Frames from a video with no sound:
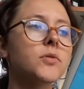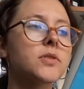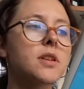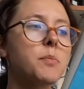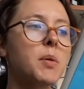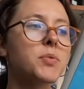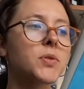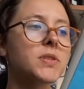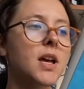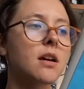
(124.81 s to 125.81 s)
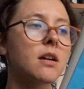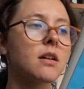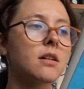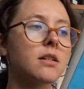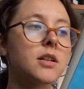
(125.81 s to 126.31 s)
ce n'est pas pour ça.
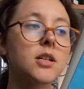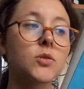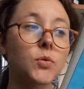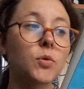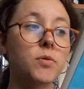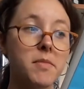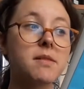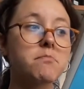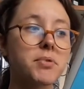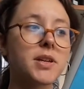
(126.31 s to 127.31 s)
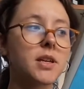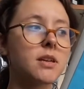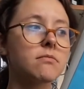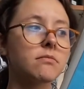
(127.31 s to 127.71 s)
Ils ont le même pays.